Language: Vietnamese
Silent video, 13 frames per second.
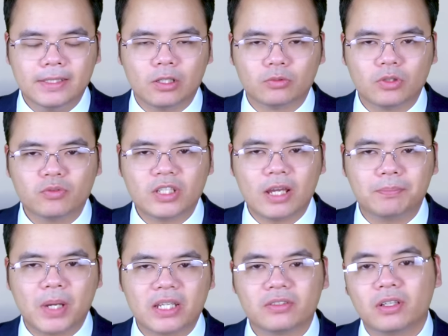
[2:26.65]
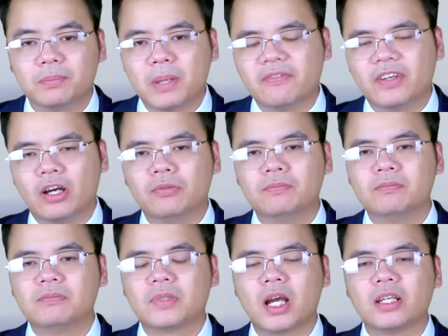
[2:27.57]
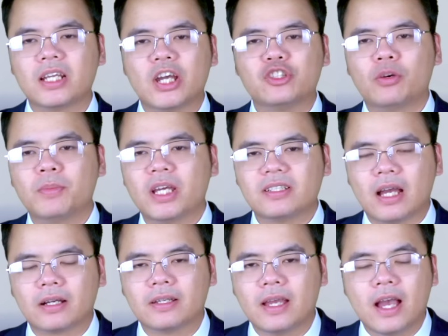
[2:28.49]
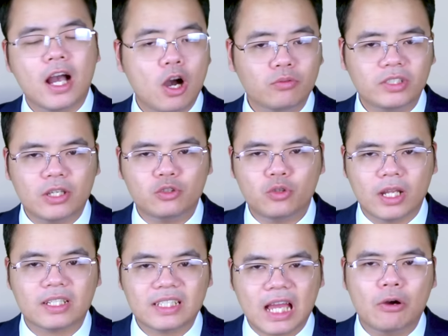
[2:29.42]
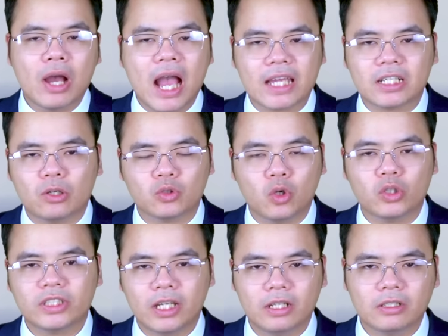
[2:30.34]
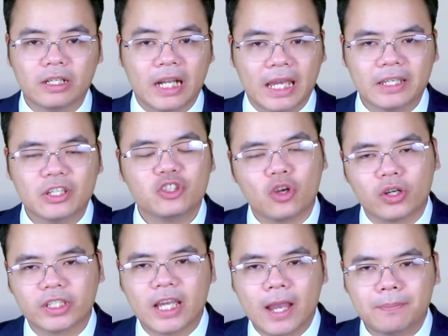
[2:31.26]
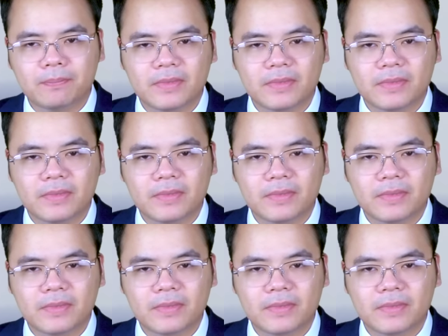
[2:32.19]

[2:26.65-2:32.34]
Tổng thống Séc Peter Pavel gần đây cho biết rằng ông sẽ chuyển giao hai khẩu đội tên lửa này cho Kyiv.